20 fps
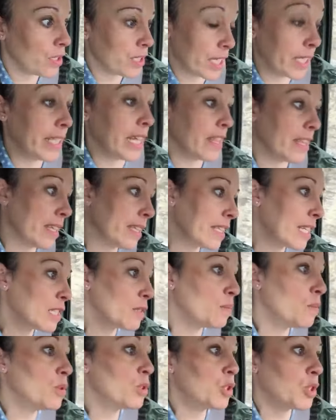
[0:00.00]
si te
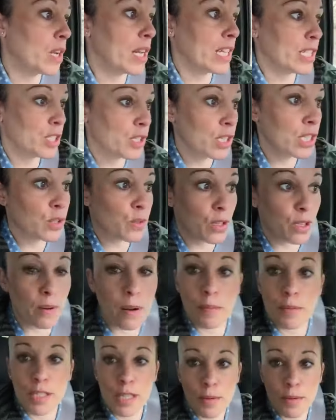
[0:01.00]
adentras mucho en las zonas, cuando
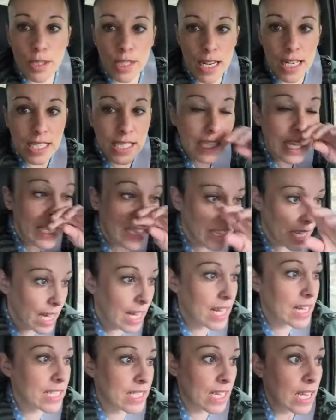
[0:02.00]
vamos a buscar
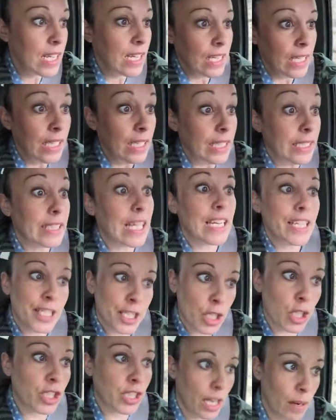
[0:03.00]
setas y tal, y
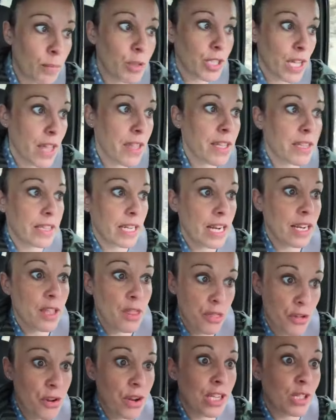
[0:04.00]
nos tenemos que adentrar
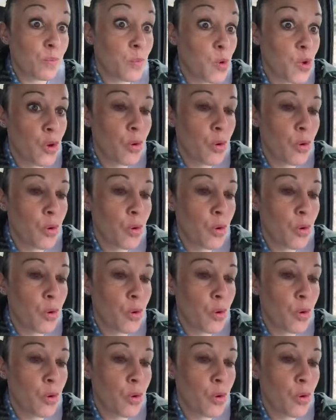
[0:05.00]
en zonas muy